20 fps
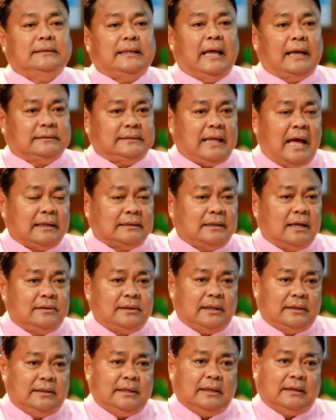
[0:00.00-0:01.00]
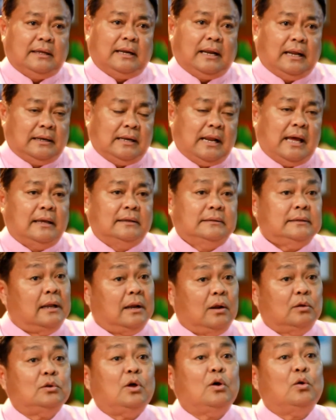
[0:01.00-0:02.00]
แตกต่างทางเศรษฐกิจขนาดไหน แต่
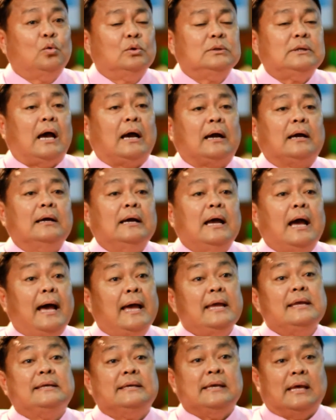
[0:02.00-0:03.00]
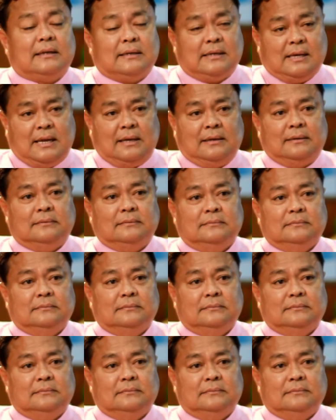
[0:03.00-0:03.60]
เราต้องรู้จักให้เกียรติกัน